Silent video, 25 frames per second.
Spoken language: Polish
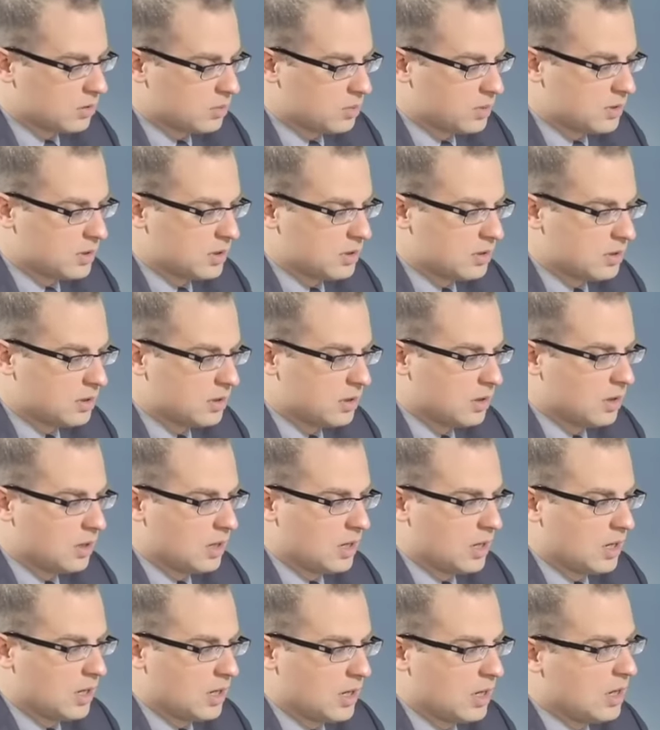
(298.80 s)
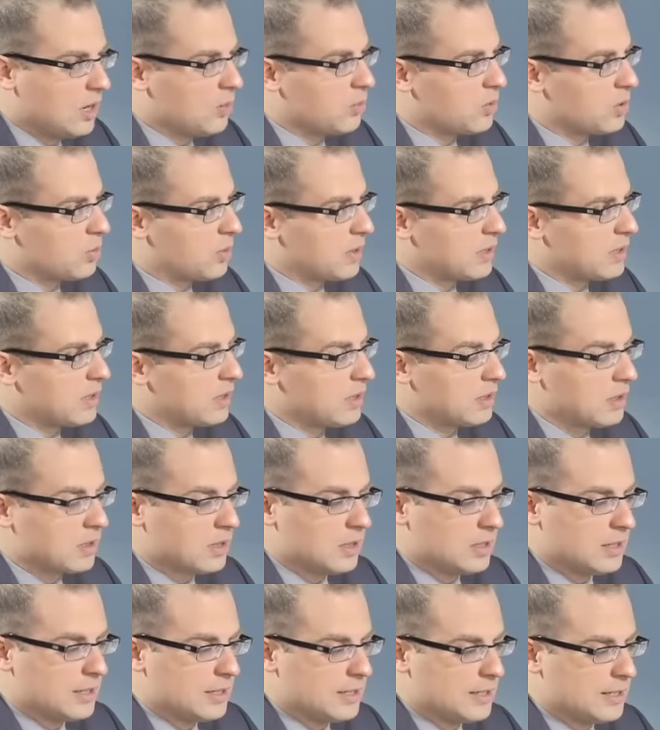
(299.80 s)
jest specjalny przypadek.
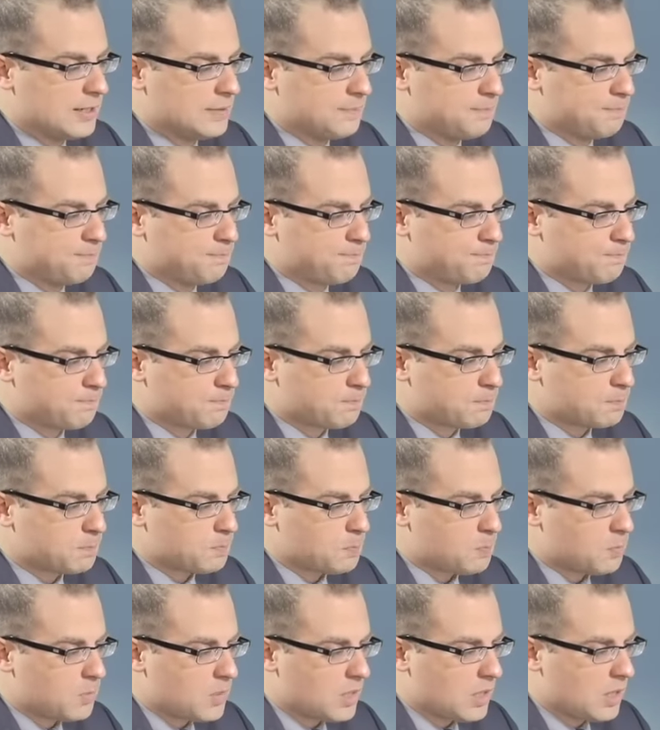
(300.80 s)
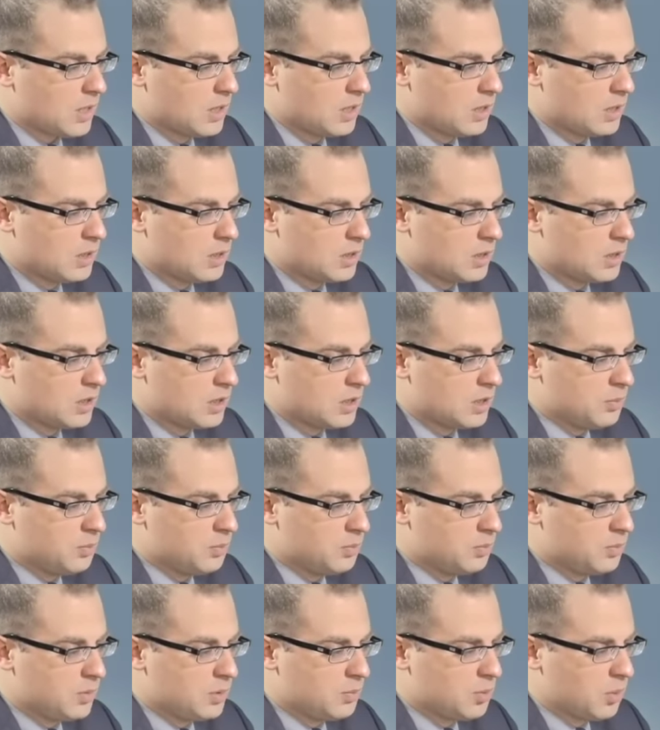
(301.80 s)
E,
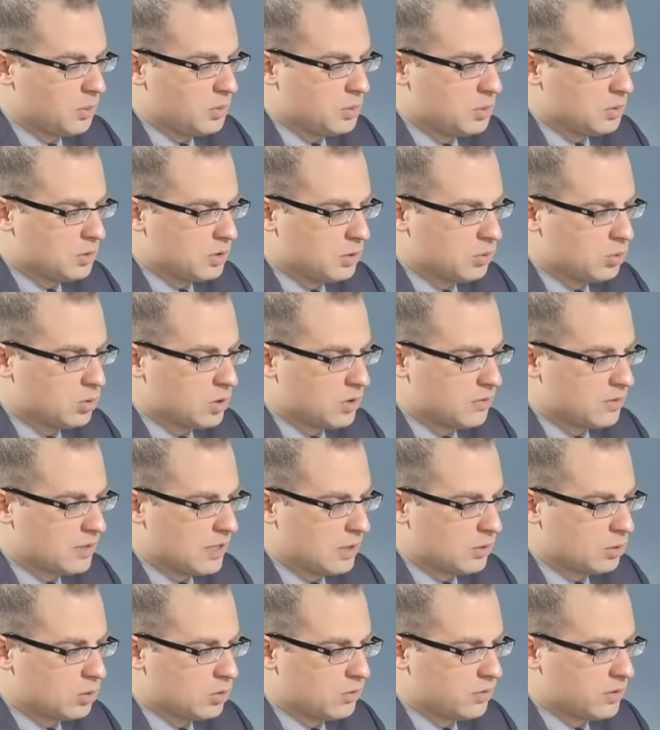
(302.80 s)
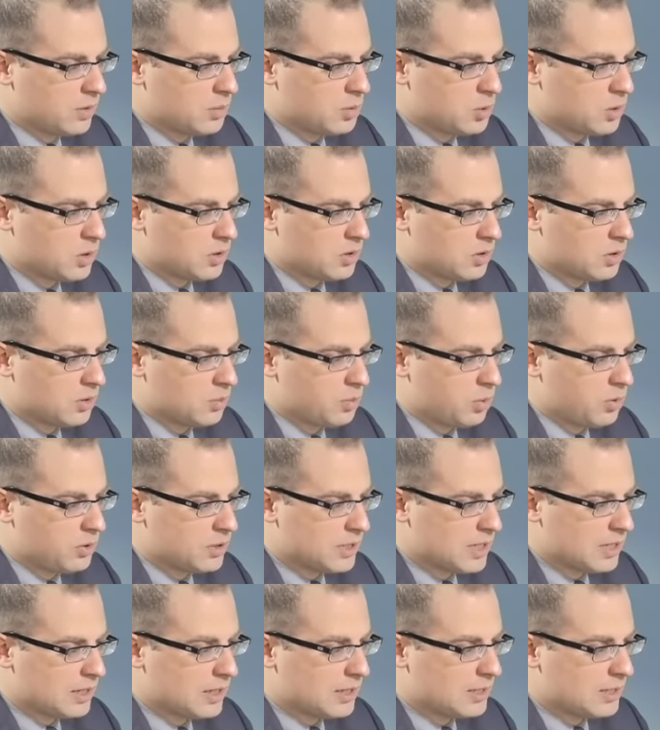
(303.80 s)
I, I, pomimo tych dużych wydatków, na przykład Polska